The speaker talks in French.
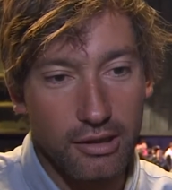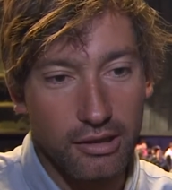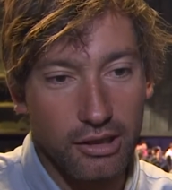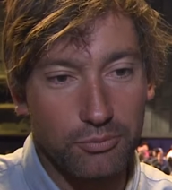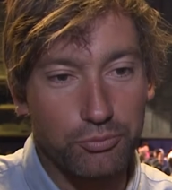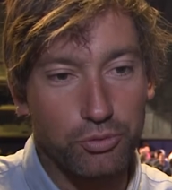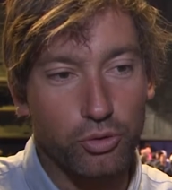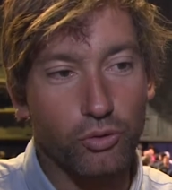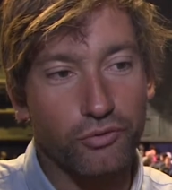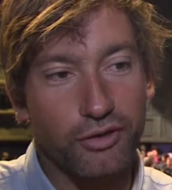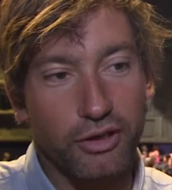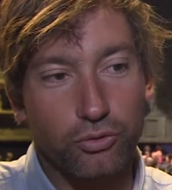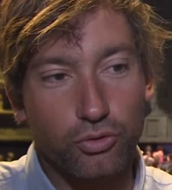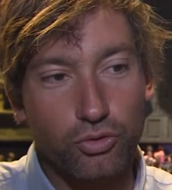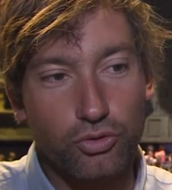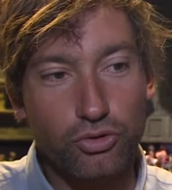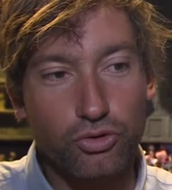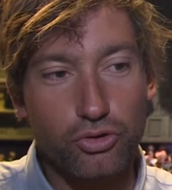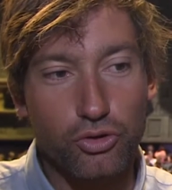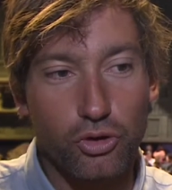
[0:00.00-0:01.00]
Et puis, on vient
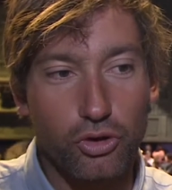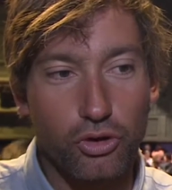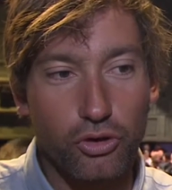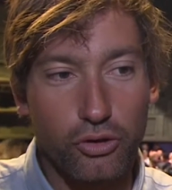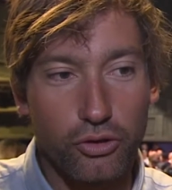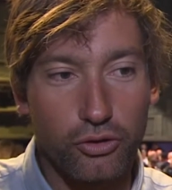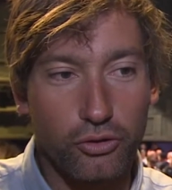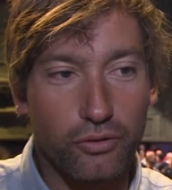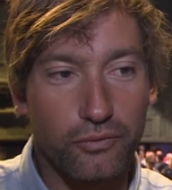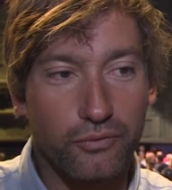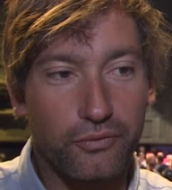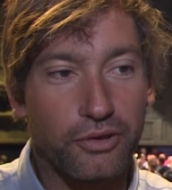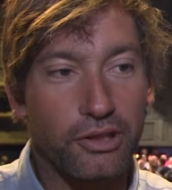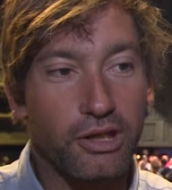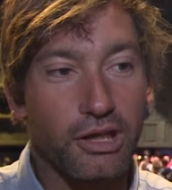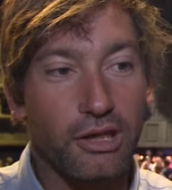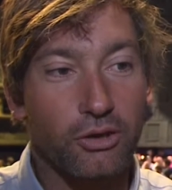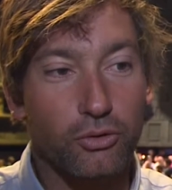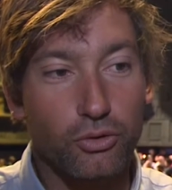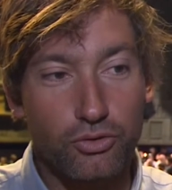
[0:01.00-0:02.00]
tout juste de, de
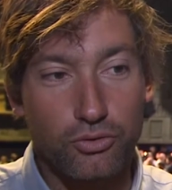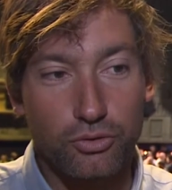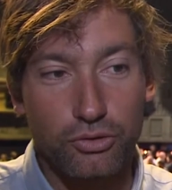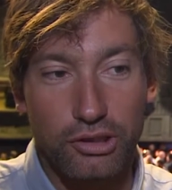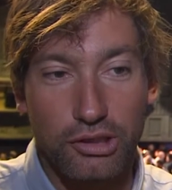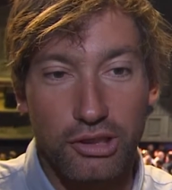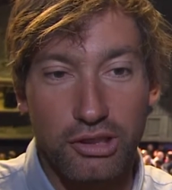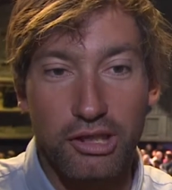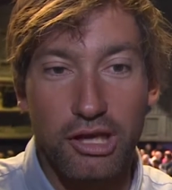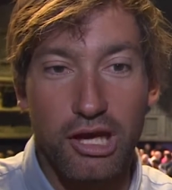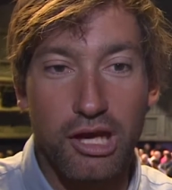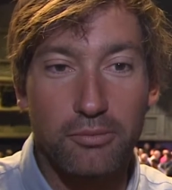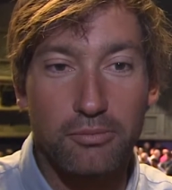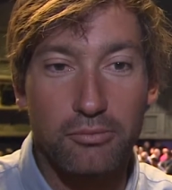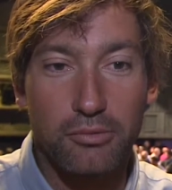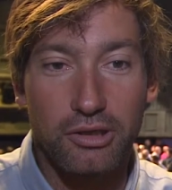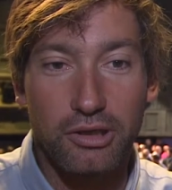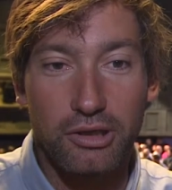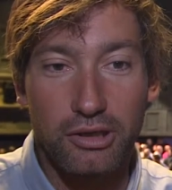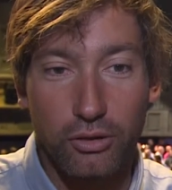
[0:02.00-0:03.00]
finir la course du
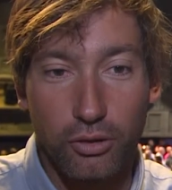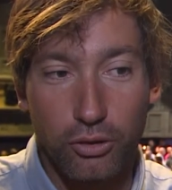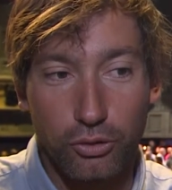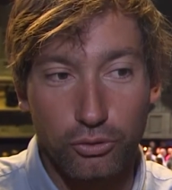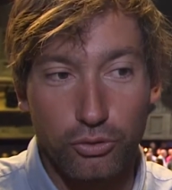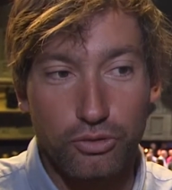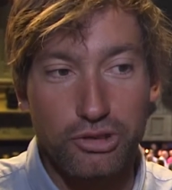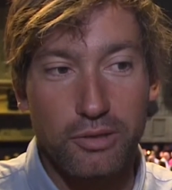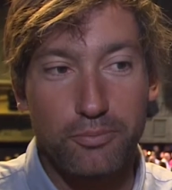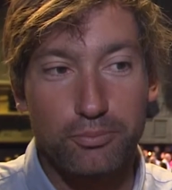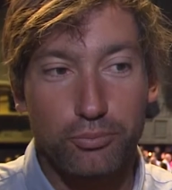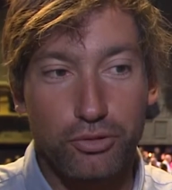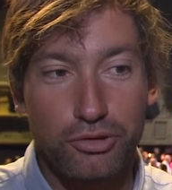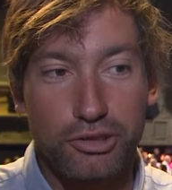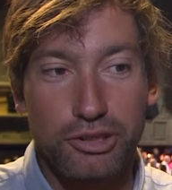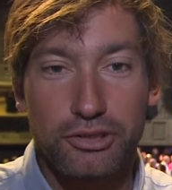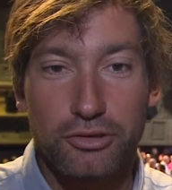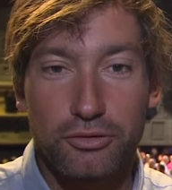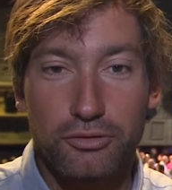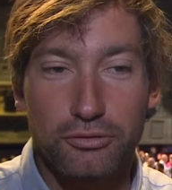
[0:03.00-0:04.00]
Télégramme euh, en deuxième
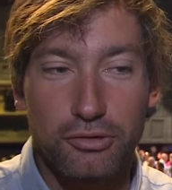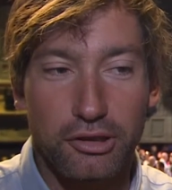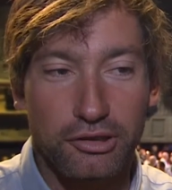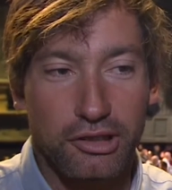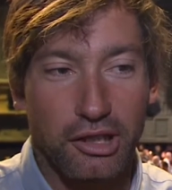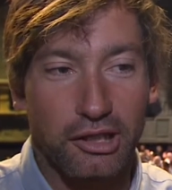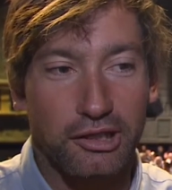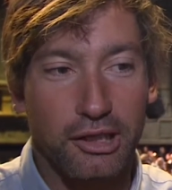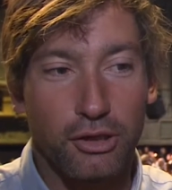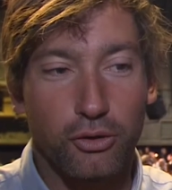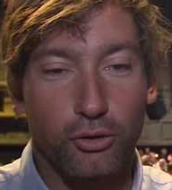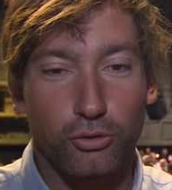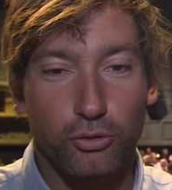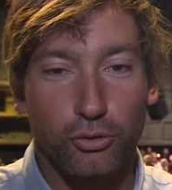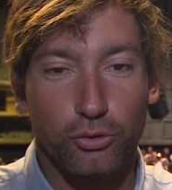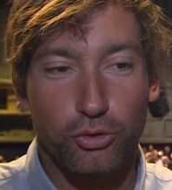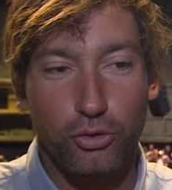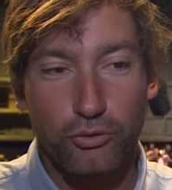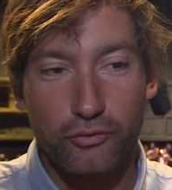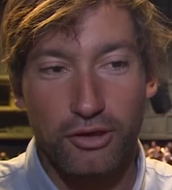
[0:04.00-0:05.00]
position, intercalé
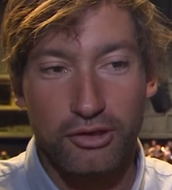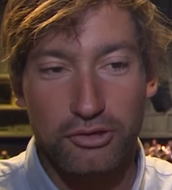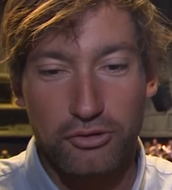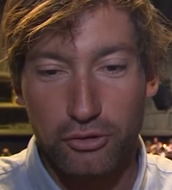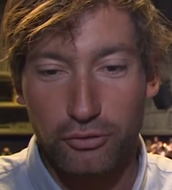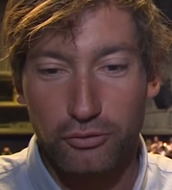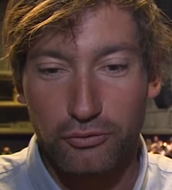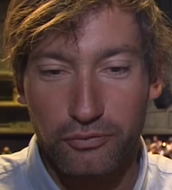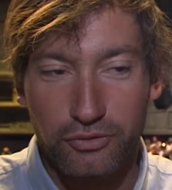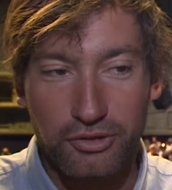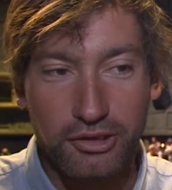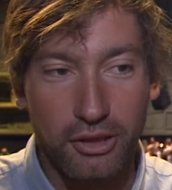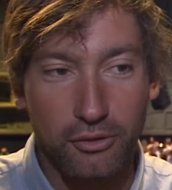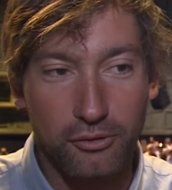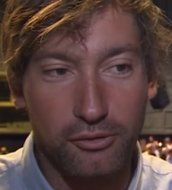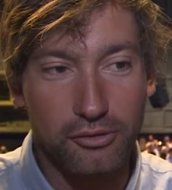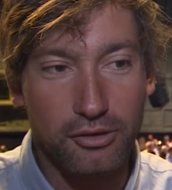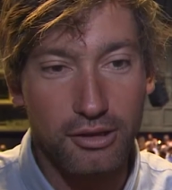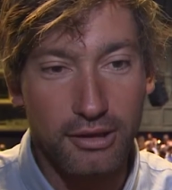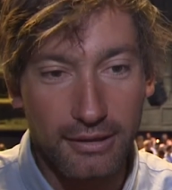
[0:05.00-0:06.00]
entre deux vainqueurs du
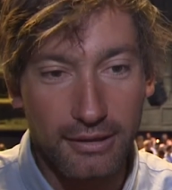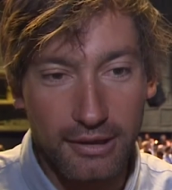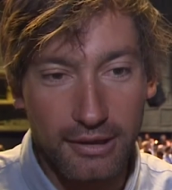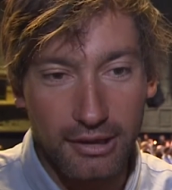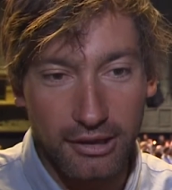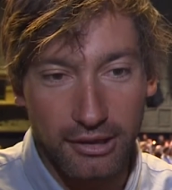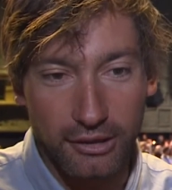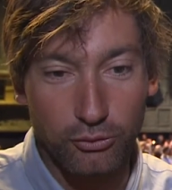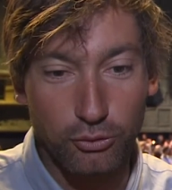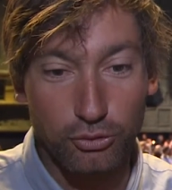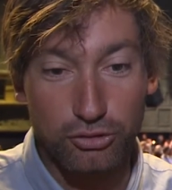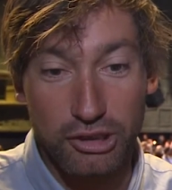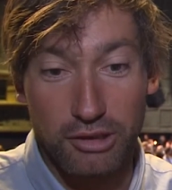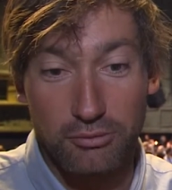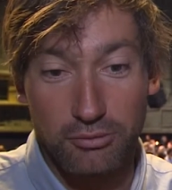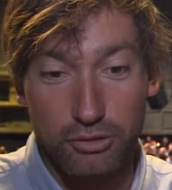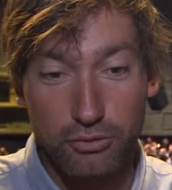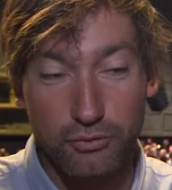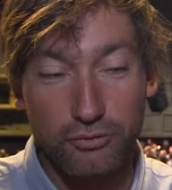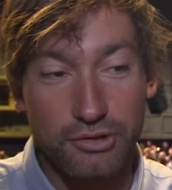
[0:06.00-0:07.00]
Figaro. Et donc
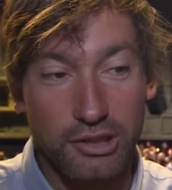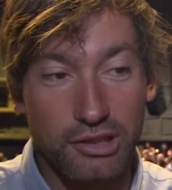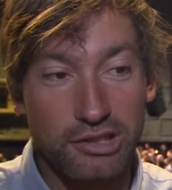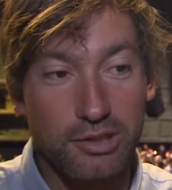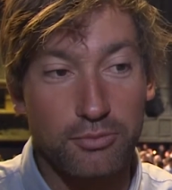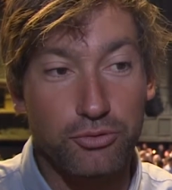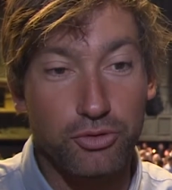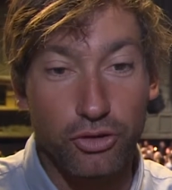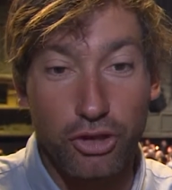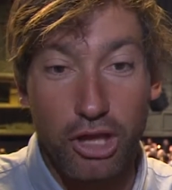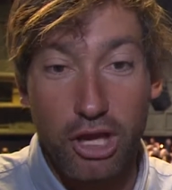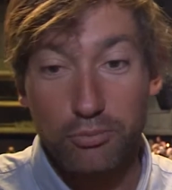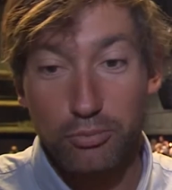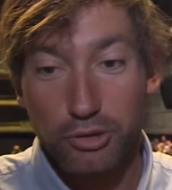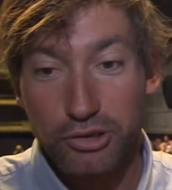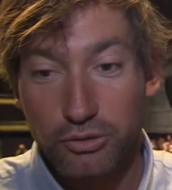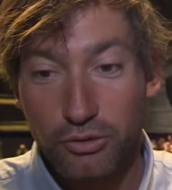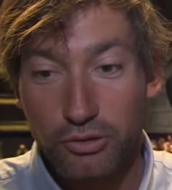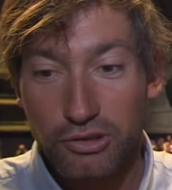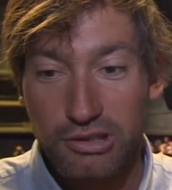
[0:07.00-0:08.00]
ça, bah, je trouve ça exceptionnel
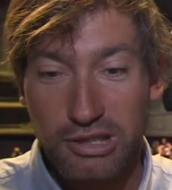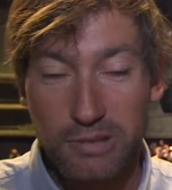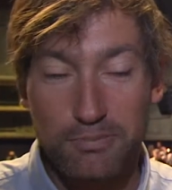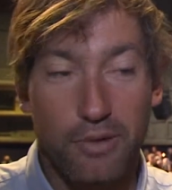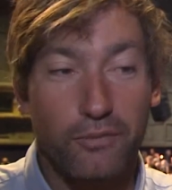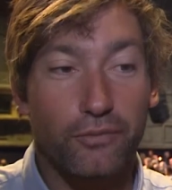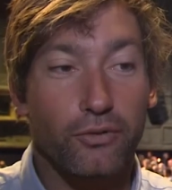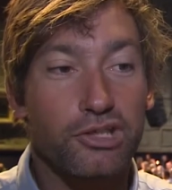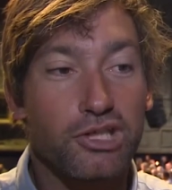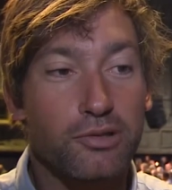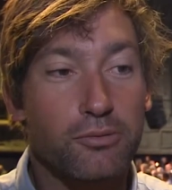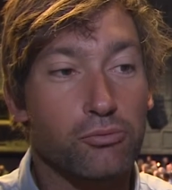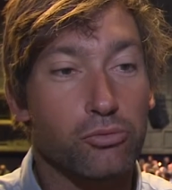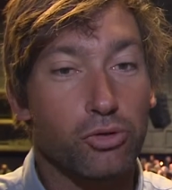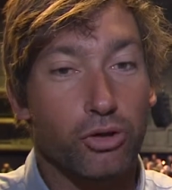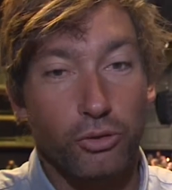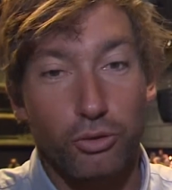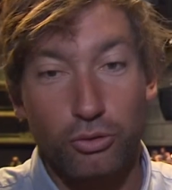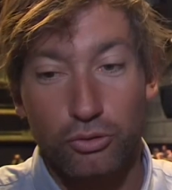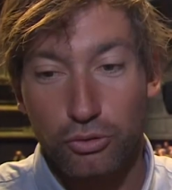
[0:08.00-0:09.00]
parce que c'était pas forcément mon
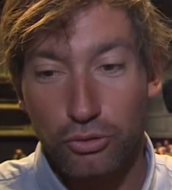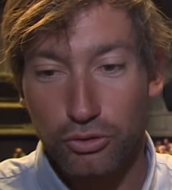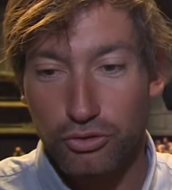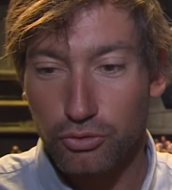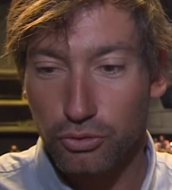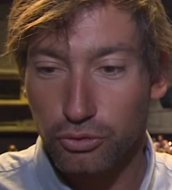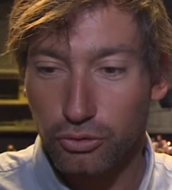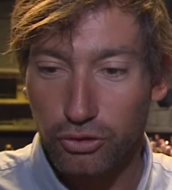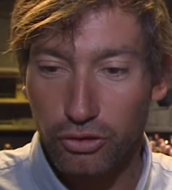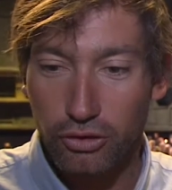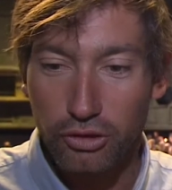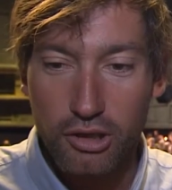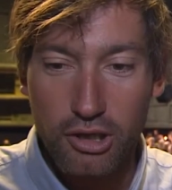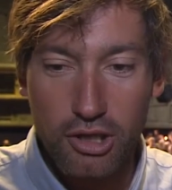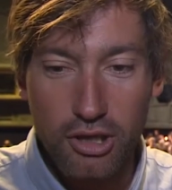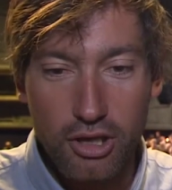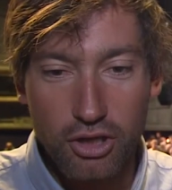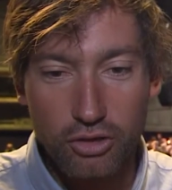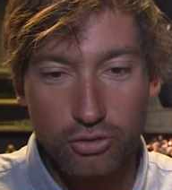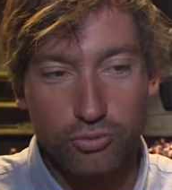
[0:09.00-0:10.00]
créneau de course. Donc euh,
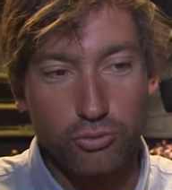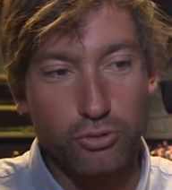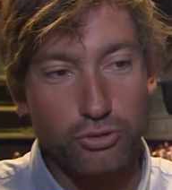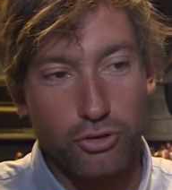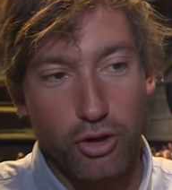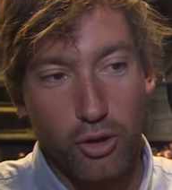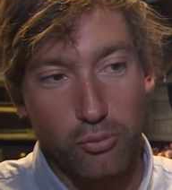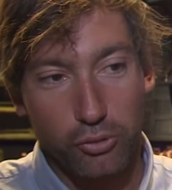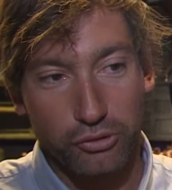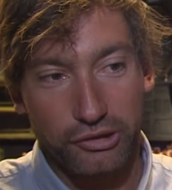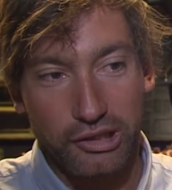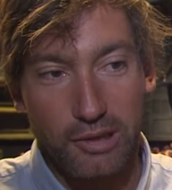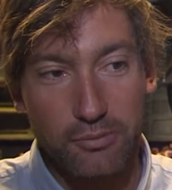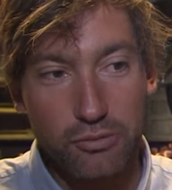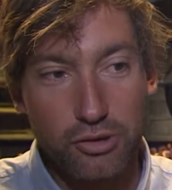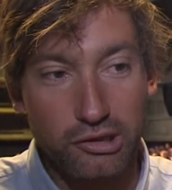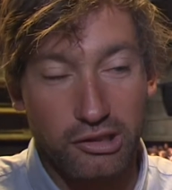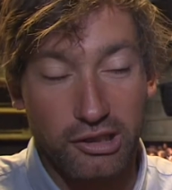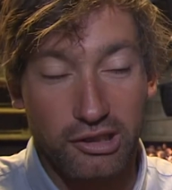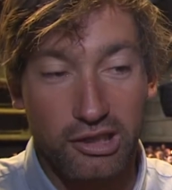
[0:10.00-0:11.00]
je me sens remonté à
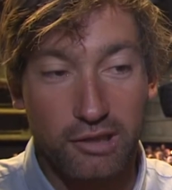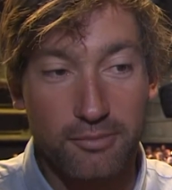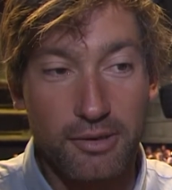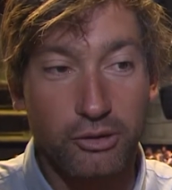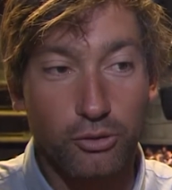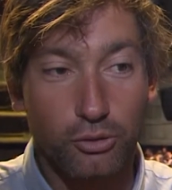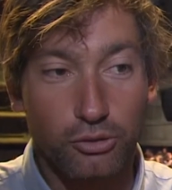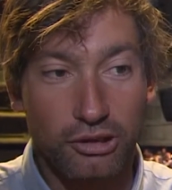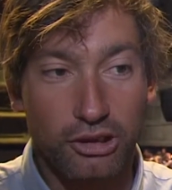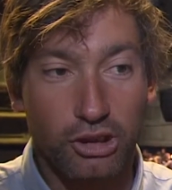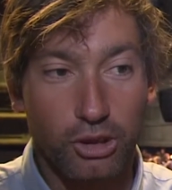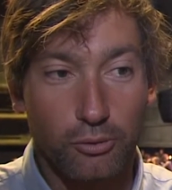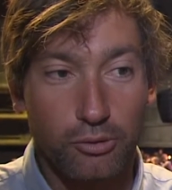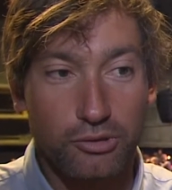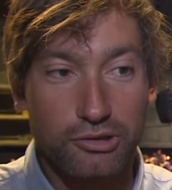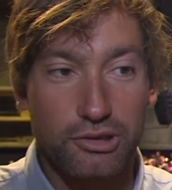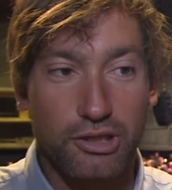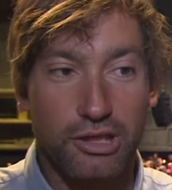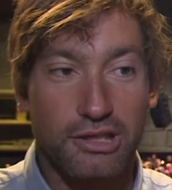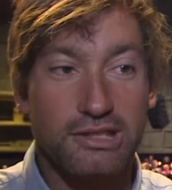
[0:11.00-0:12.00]
bloc avec un bateau qui
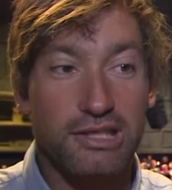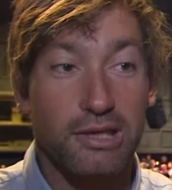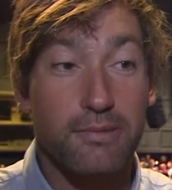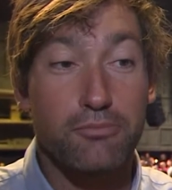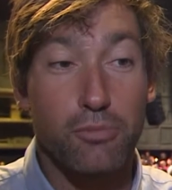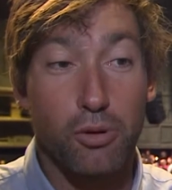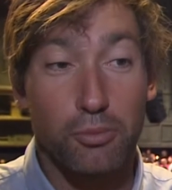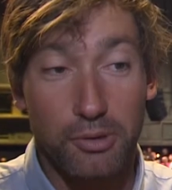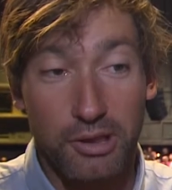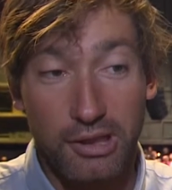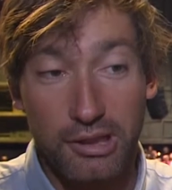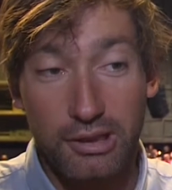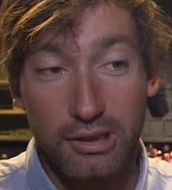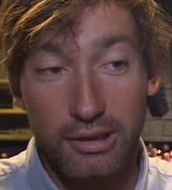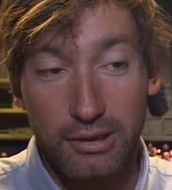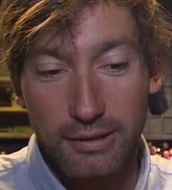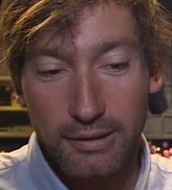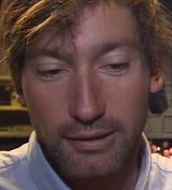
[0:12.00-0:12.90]
commence à extrêmement près.